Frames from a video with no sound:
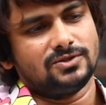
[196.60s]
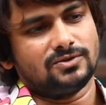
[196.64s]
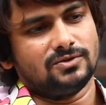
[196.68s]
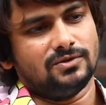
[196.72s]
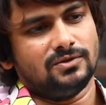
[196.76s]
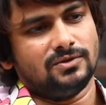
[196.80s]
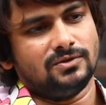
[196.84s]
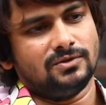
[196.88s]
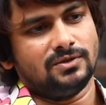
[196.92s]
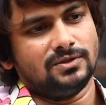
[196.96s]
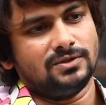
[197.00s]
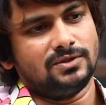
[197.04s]

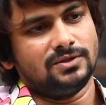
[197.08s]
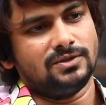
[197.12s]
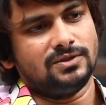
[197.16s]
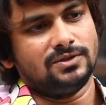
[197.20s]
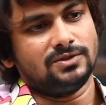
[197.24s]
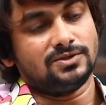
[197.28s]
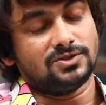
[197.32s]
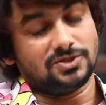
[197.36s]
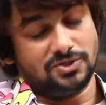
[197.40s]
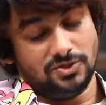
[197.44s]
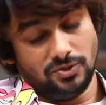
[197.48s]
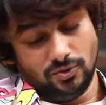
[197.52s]
సో అది
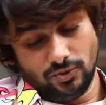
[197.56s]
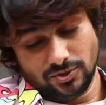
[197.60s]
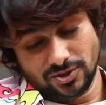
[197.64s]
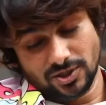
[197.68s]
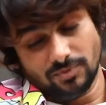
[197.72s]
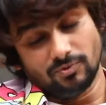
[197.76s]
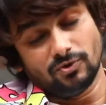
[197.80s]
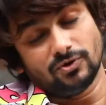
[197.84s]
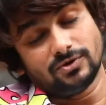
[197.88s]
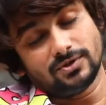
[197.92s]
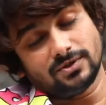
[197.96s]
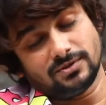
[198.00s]
ఇట్స్
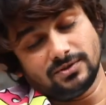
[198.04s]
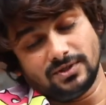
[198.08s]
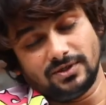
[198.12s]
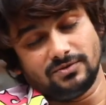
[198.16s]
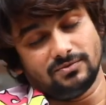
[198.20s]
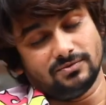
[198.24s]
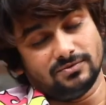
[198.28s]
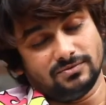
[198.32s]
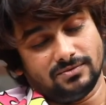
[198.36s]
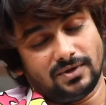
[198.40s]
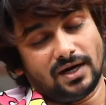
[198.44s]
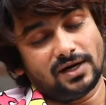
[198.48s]
హ్యూజ్ అమౌంట్
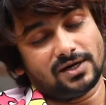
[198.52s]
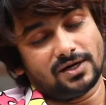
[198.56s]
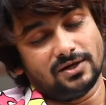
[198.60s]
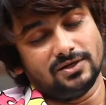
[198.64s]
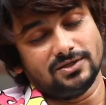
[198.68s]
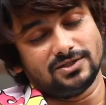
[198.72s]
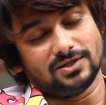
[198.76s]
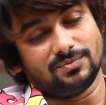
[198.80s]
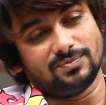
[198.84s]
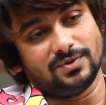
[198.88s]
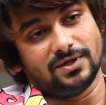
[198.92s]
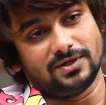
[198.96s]
నేను
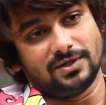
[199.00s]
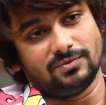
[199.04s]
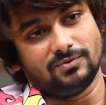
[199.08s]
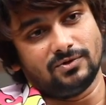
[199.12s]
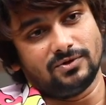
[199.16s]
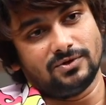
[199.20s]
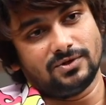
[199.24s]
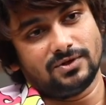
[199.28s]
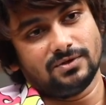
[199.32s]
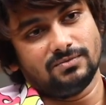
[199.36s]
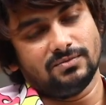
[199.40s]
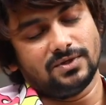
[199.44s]
మాటల్లో చెప్పలేని
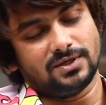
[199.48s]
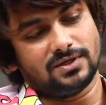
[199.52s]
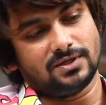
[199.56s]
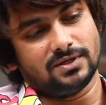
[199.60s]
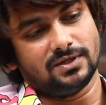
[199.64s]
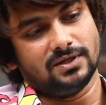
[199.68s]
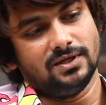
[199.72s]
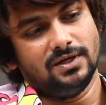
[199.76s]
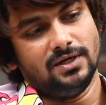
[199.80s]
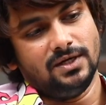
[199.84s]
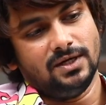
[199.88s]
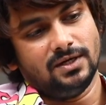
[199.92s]
అమౌంట్
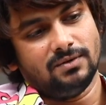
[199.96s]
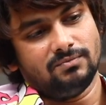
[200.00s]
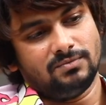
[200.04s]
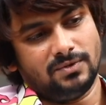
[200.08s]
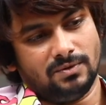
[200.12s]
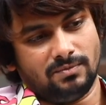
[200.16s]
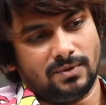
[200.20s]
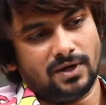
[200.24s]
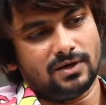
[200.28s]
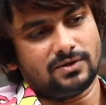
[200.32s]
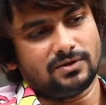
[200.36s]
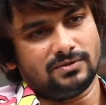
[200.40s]
బట్ uh,
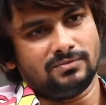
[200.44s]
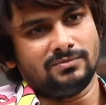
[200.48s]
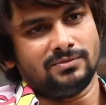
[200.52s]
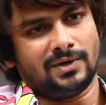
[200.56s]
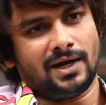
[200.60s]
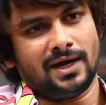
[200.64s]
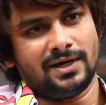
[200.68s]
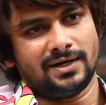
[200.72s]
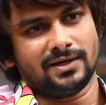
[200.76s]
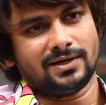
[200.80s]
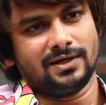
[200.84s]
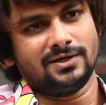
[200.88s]
మేము
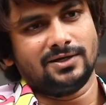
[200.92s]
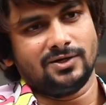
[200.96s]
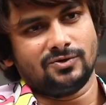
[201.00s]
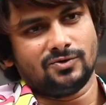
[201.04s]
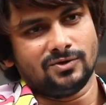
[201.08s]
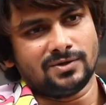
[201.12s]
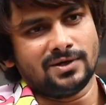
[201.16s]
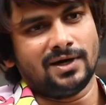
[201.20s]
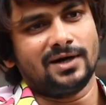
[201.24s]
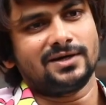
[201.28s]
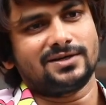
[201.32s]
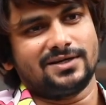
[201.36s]
ఆయన కంటే
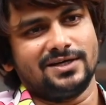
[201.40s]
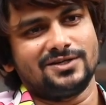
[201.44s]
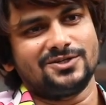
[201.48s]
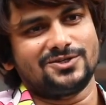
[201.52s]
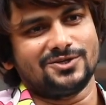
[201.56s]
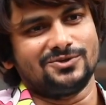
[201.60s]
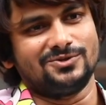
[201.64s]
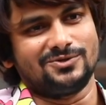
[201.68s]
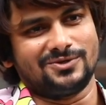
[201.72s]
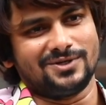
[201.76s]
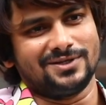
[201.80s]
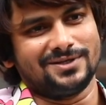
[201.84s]
ఎక్కువ నాకు
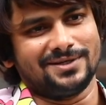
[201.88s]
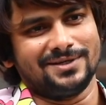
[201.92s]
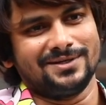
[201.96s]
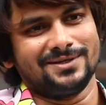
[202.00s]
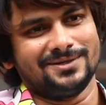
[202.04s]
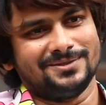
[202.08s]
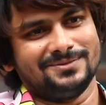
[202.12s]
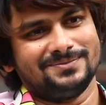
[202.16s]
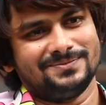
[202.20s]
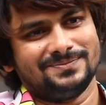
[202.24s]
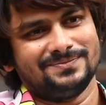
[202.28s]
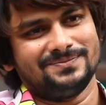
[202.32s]
టెన్షన్ ఉంటుంది
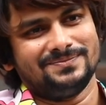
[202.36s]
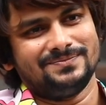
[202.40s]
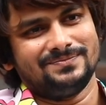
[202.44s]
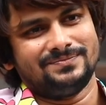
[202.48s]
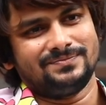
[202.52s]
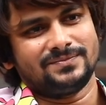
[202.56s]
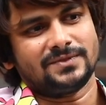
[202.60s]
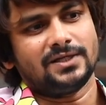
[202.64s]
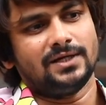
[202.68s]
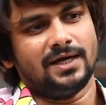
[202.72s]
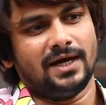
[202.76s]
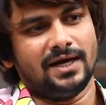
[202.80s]
కదా
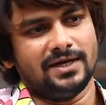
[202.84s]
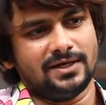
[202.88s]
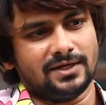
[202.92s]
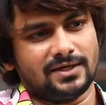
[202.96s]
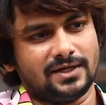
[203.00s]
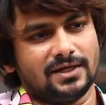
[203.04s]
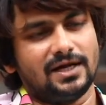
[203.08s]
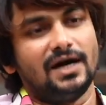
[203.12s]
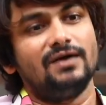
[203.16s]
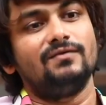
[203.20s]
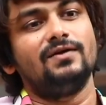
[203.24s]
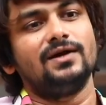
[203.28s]

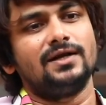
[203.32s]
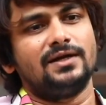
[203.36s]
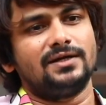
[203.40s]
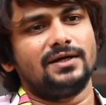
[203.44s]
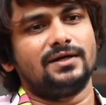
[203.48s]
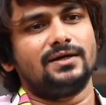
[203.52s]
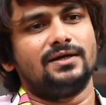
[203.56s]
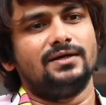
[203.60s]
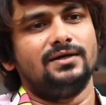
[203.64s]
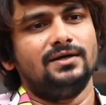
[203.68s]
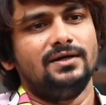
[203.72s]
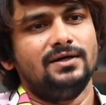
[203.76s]
ఆయనకి
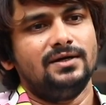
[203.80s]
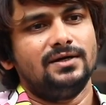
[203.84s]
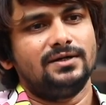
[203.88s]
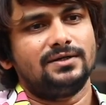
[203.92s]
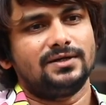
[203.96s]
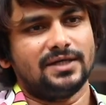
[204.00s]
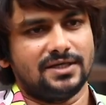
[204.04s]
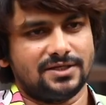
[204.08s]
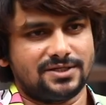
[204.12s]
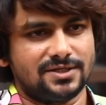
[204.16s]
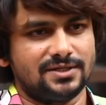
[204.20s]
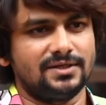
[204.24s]
రావాలన్న
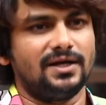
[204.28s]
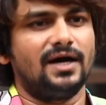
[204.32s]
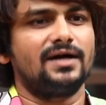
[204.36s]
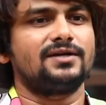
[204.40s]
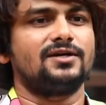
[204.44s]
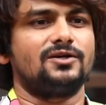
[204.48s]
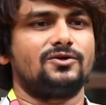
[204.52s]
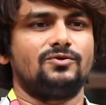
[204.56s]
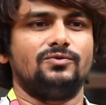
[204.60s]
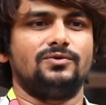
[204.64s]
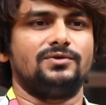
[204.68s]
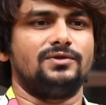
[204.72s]
టెన్షన్
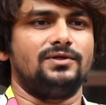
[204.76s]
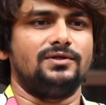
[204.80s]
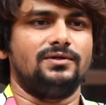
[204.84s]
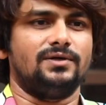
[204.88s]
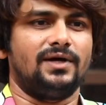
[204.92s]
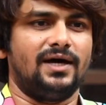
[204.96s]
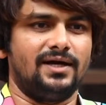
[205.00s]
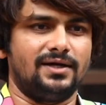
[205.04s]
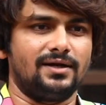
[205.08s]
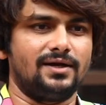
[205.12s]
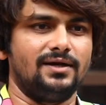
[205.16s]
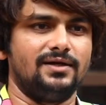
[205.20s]
నాకు ఎక్కువ ఉంది
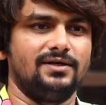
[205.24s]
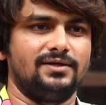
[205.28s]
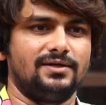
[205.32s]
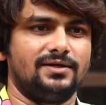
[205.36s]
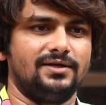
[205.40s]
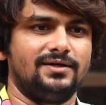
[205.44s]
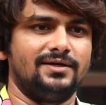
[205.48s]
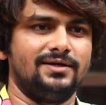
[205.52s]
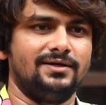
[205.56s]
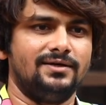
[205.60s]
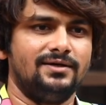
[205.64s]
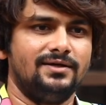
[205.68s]
ఆయనకి
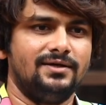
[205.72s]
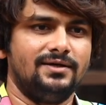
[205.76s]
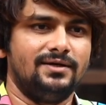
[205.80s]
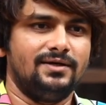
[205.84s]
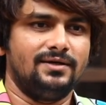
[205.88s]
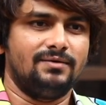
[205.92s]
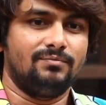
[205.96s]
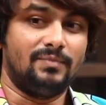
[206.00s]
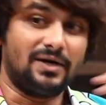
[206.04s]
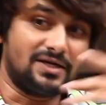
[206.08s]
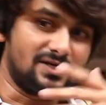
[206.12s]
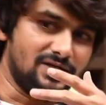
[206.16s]
లేదు కానీ
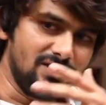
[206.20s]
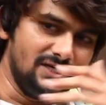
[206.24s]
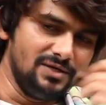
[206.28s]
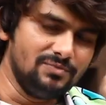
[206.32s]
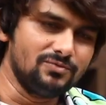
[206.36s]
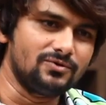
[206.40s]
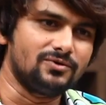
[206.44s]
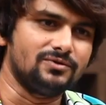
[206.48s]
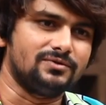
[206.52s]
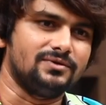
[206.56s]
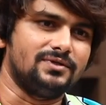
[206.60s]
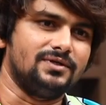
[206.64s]
మా
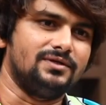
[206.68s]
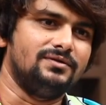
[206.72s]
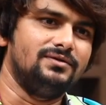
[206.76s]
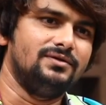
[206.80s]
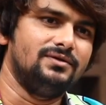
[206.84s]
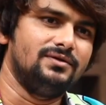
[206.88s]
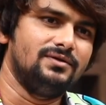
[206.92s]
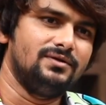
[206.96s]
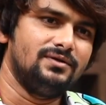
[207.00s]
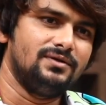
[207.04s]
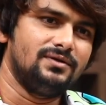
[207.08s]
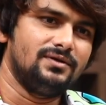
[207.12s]
టీంకి ఉంది
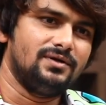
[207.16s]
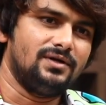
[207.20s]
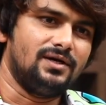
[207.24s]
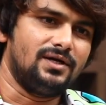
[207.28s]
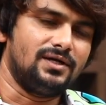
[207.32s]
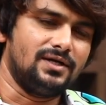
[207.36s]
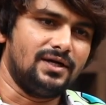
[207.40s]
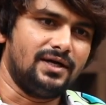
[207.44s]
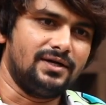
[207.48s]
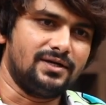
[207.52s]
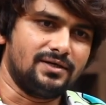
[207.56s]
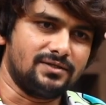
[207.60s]

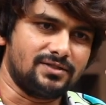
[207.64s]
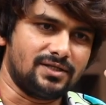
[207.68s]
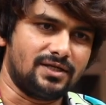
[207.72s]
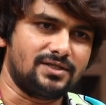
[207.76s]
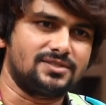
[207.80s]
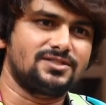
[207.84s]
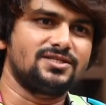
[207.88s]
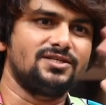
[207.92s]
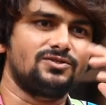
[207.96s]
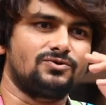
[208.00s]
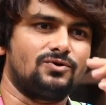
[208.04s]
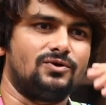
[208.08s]
అరే ఆయనకి
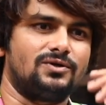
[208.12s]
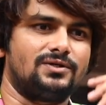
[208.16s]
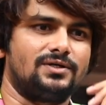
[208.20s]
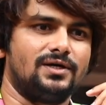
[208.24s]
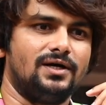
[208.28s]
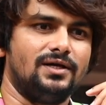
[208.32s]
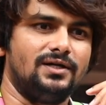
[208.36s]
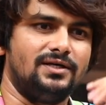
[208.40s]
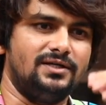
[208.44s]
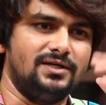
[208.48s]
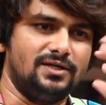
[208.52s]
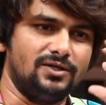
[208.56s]
సక్సెస్
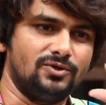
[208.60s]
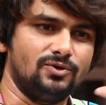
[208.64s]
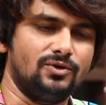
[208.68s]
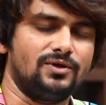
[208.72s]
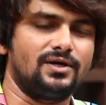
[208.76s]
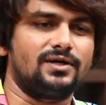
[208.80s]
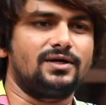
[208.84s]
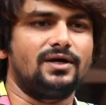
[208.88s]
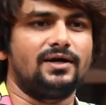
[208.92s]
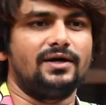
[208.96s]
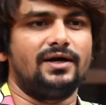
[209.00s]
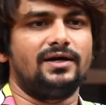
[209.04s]
కొట్టాలి
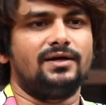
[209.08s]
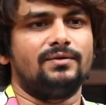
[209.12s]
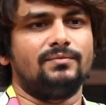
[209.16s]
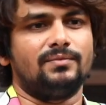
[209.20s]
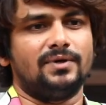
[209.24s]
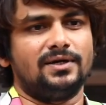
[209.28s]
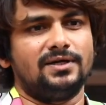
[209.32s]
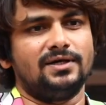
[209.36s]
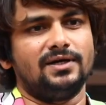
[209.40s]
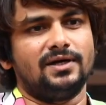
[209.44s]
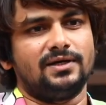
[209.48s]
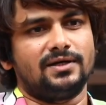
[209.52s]
ఏదో రకంగా ఆయన
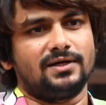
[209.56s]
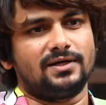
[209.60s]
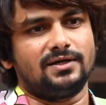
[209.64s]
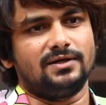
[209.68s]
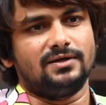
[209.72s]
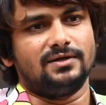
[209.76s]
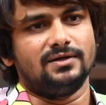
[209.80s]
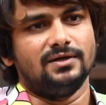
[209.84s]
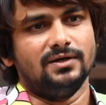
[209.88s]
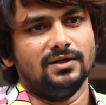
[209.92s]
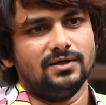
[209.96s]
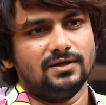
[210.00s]
మనీ
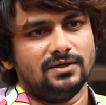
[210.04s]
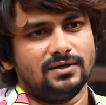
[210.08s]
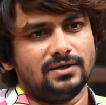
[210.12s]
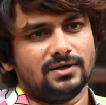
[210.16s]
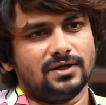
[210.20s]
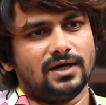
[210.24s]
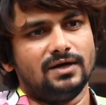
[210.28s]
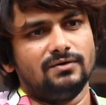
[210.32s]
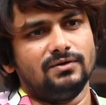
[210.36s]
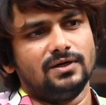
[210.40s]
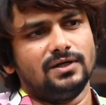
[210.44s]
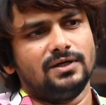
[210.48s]
ఆయనకి
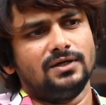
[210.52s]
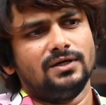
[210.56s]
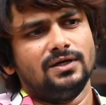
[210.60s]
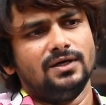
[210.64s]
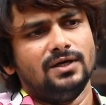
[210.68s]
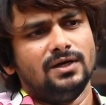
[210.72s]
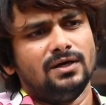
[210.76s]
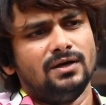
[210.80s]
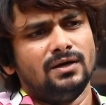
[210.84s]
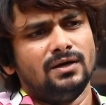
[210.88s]
రావాలి